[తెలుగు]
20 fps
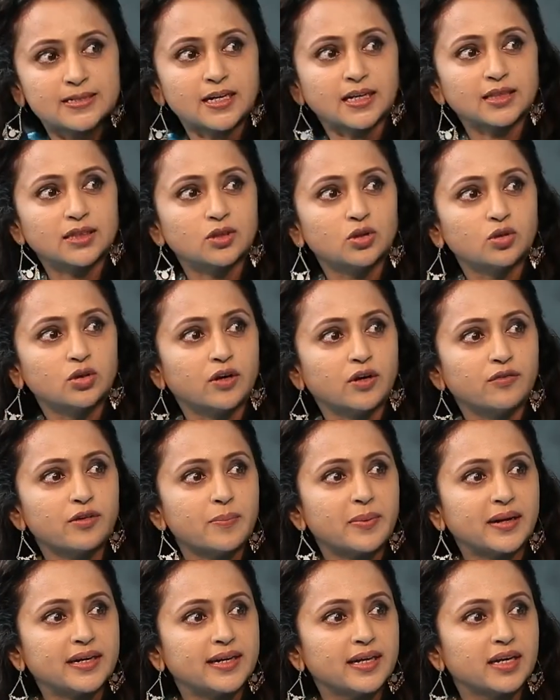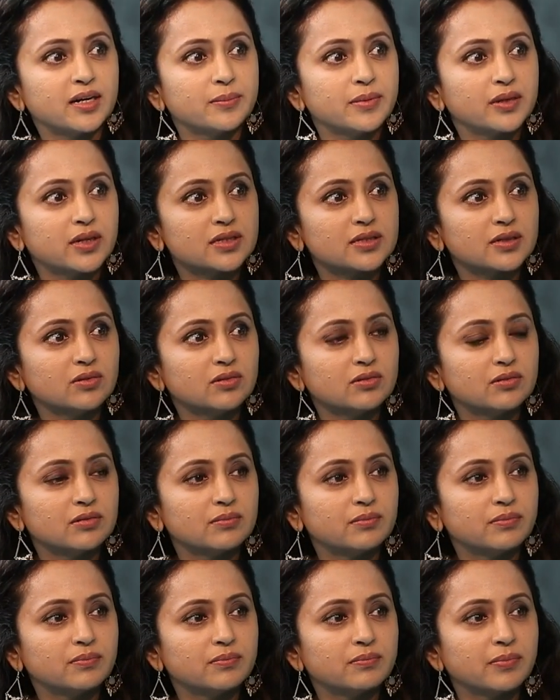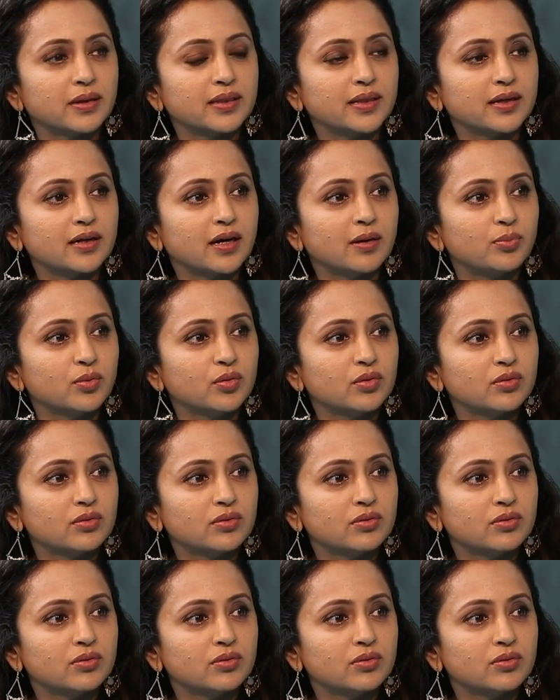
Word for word: కత్తులు అవి పట్టారు మీరు అసలు పెద్ద కాపు